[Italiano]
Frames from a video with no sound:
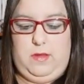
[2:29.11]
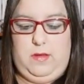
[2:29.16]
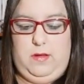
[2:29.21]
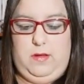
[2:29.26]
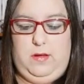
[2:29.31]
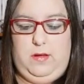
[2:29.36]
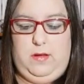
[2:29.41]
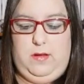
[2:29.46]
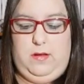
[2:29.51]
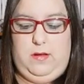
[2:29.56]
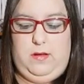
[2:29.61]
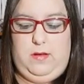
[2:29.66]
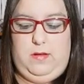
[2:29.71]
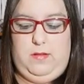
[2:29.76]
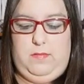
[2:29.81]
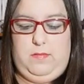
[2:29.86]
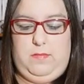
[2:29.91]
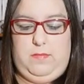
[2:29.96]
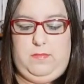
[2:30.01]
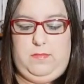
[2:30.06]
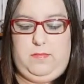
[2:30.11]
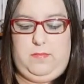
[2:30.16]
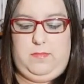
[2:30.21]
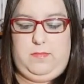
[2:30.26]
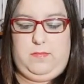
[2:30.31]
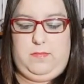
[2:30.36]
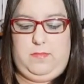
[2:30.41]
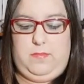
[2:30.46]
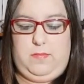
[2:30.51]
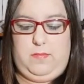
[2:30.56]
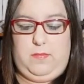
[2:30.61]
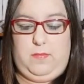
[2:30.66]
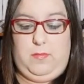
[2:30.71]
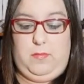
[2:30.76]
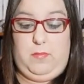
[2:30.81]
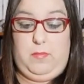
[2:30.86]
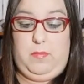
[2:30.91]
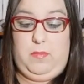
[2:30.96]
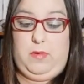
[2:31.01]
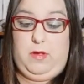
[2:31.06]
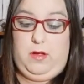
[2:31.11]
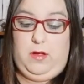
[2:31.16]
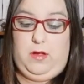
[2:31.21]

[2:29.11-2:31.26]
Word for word: who was hard at work.